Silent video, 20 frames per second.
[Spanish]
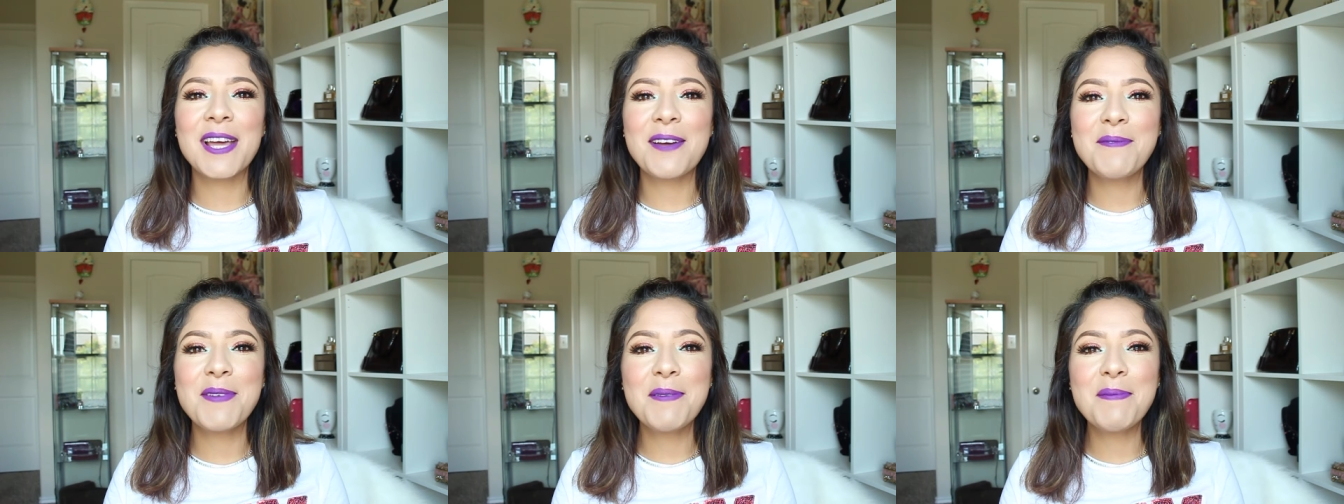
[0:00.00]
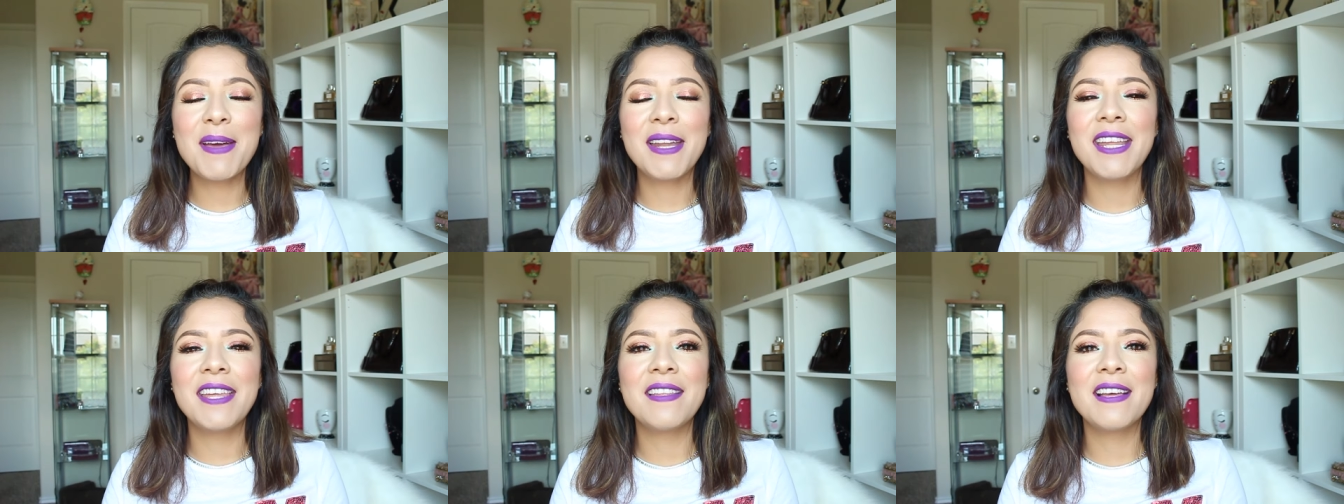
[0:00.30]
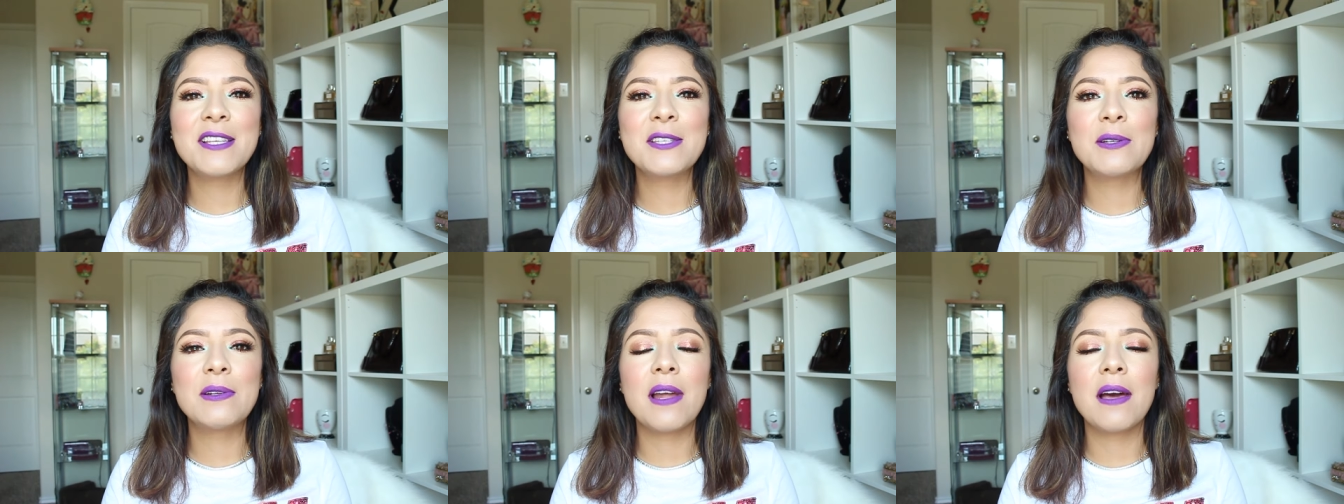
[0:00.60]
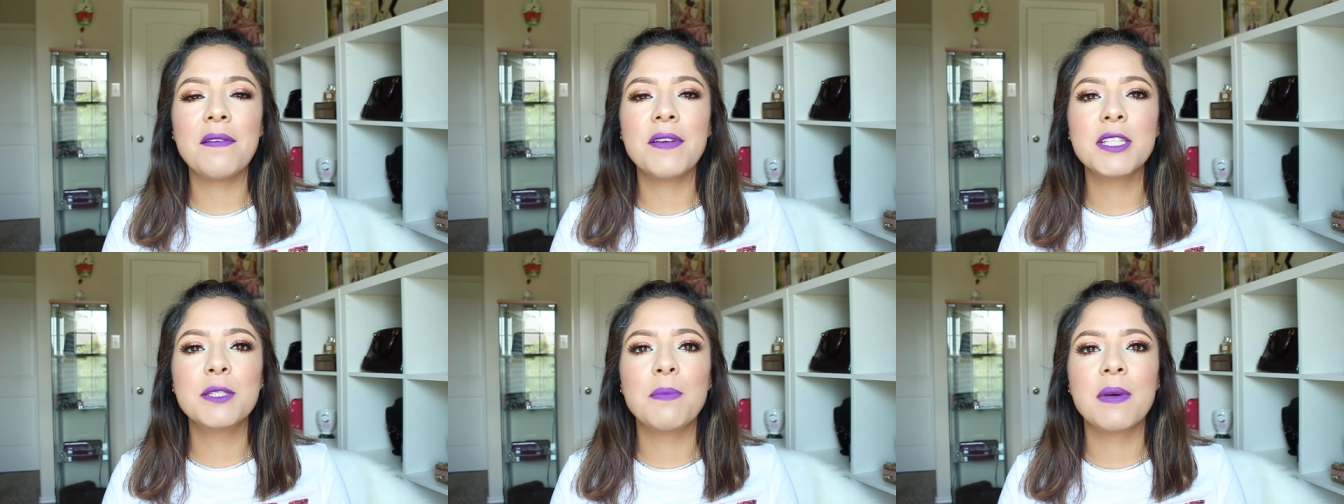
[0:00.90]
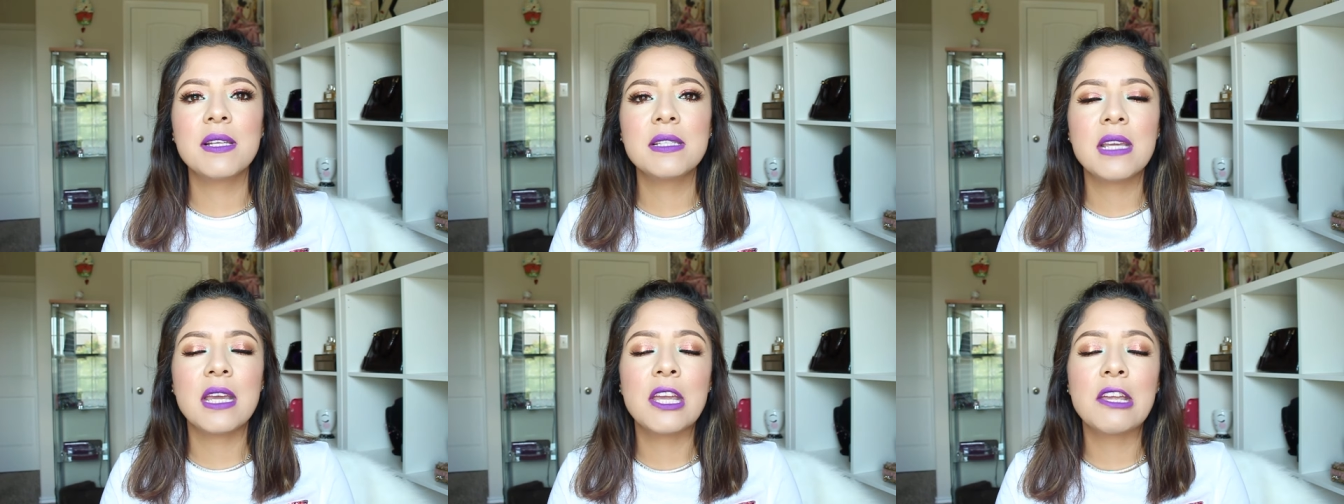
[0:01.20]
bienvenidas una vez
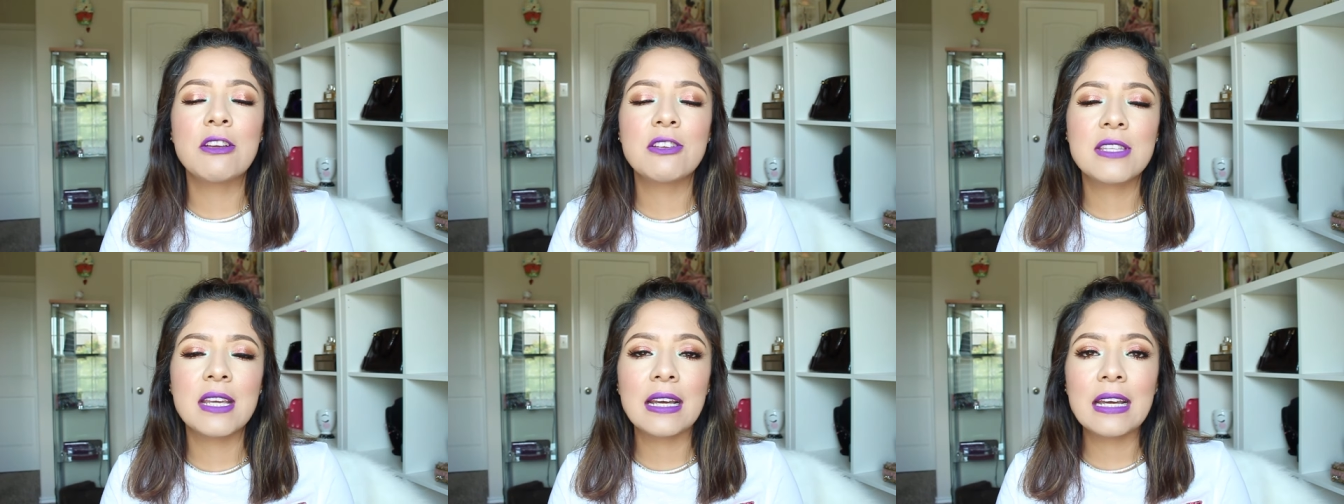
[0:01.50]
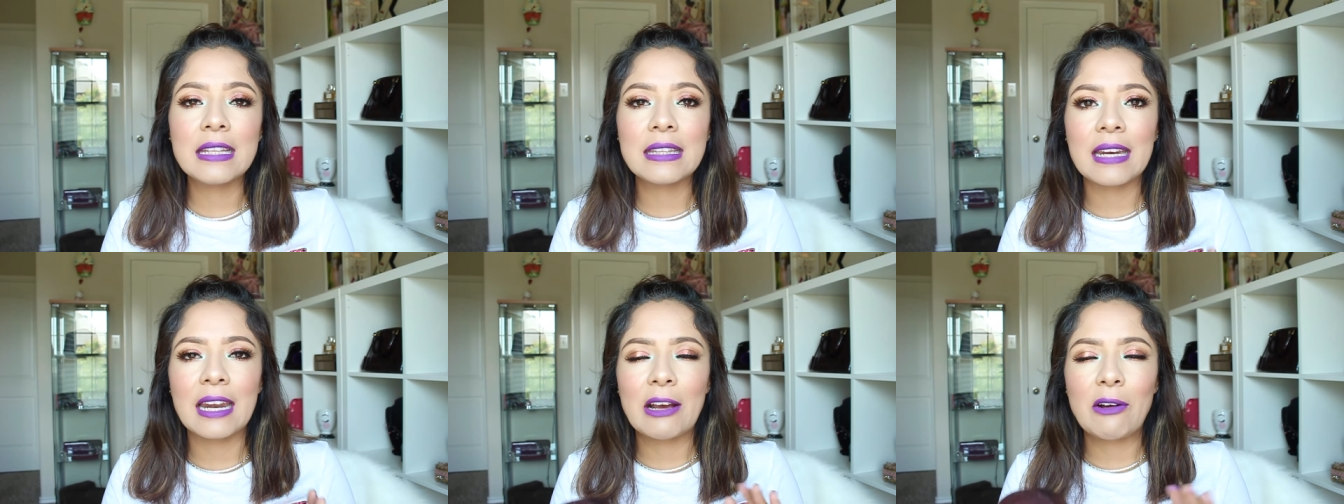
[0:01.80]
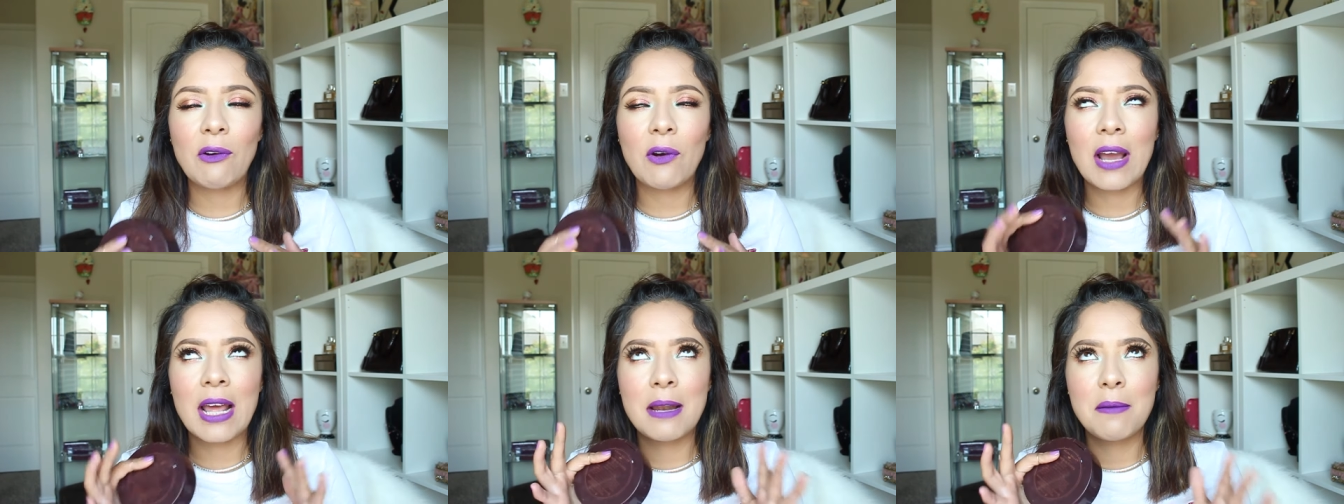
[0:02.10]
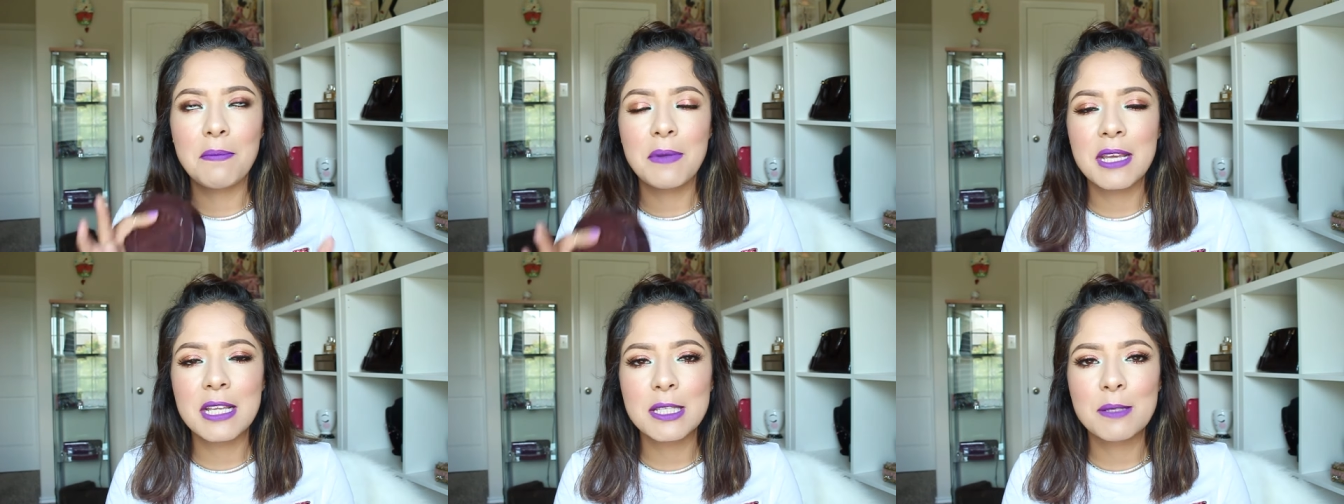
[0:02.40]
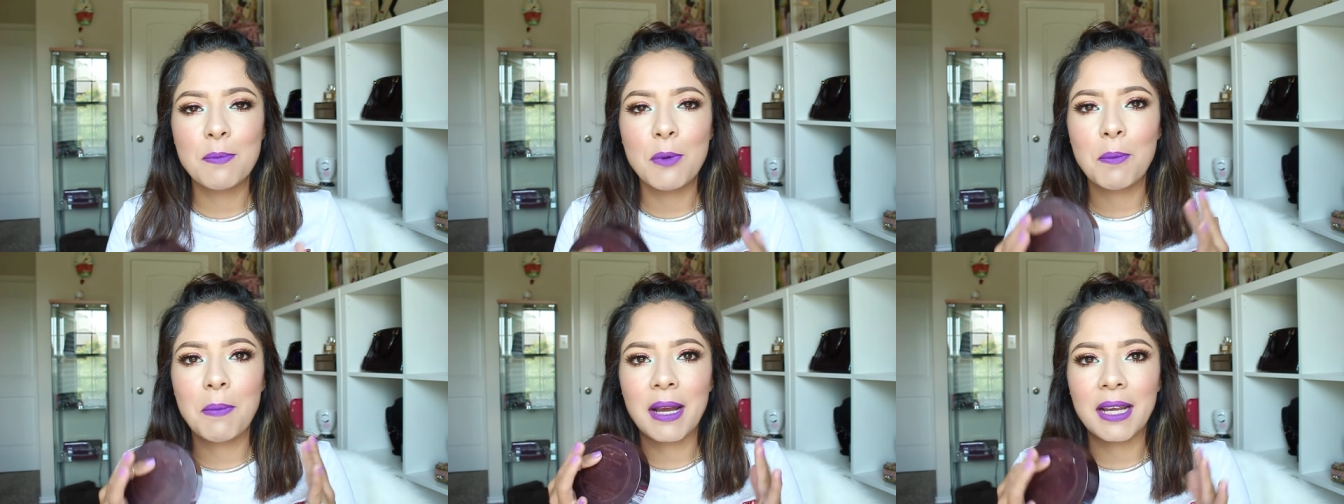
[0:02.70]
más y yo sé que traigo el
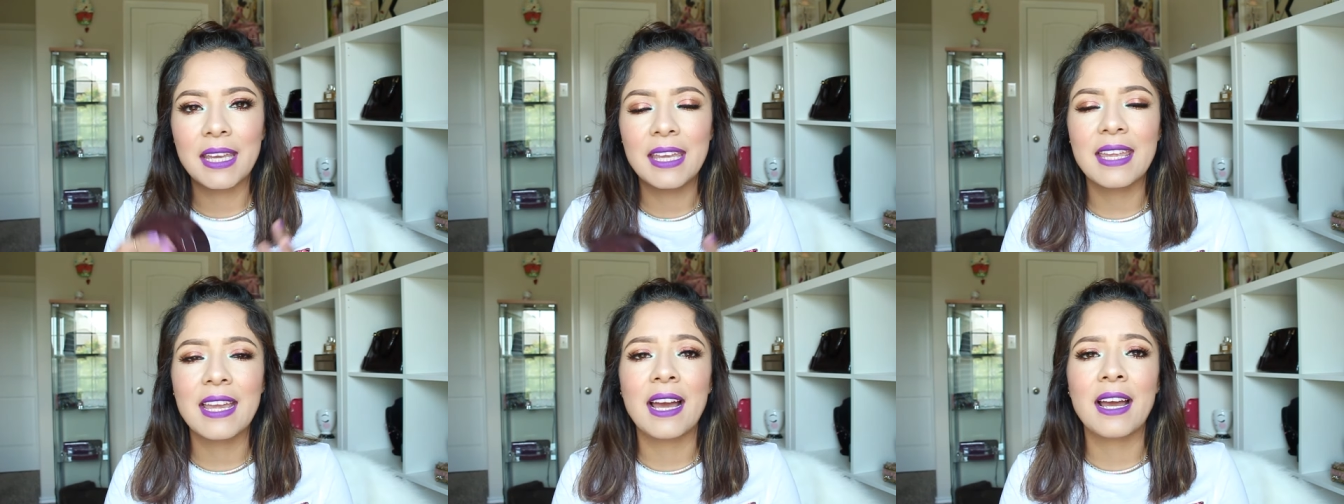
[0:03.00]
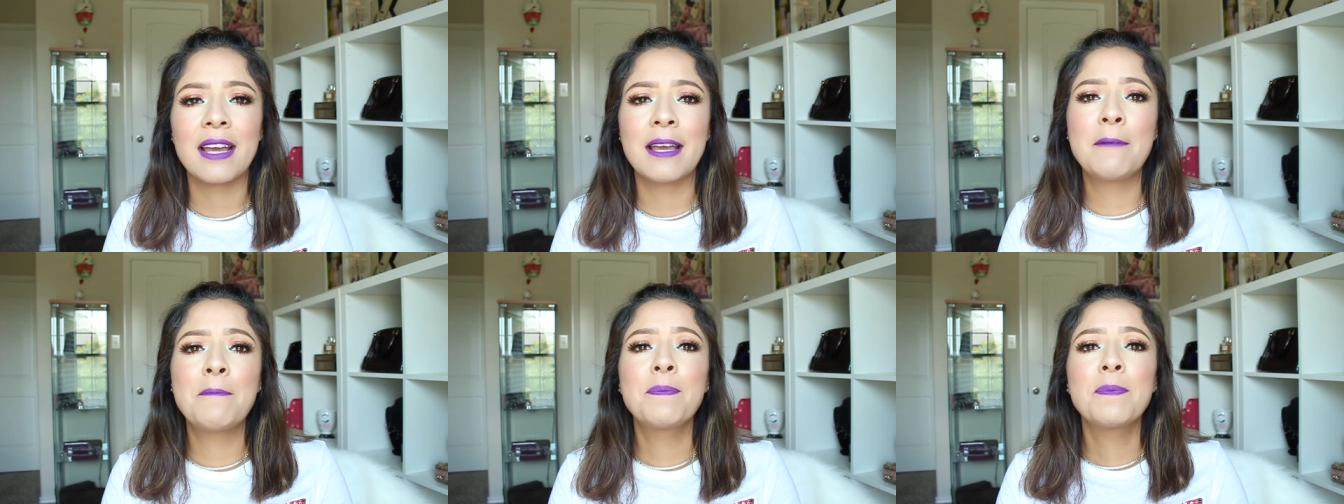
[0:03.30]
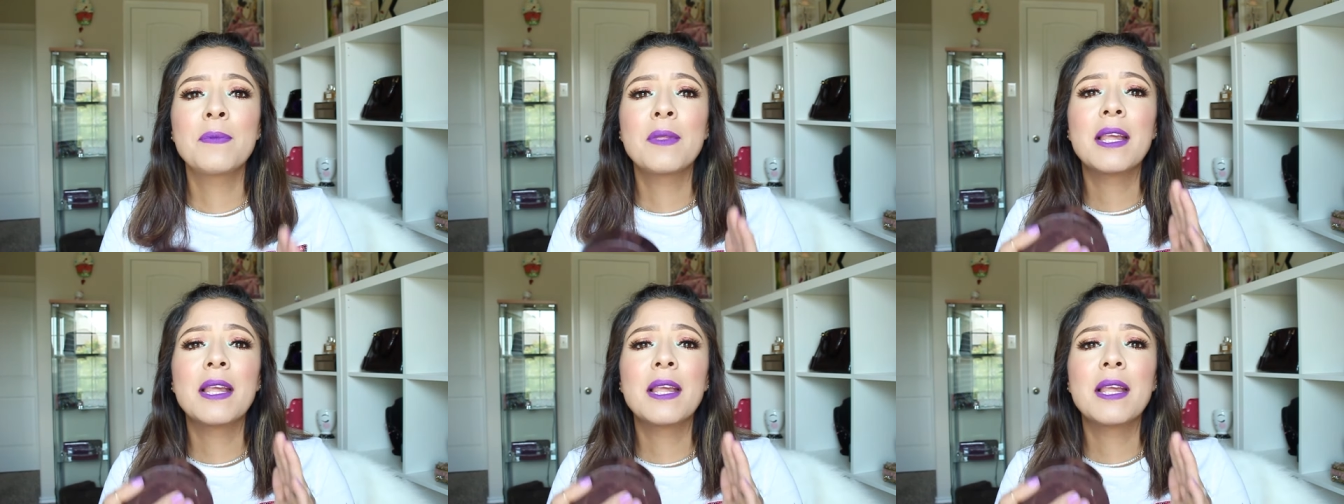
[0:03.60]
mismo maquillaje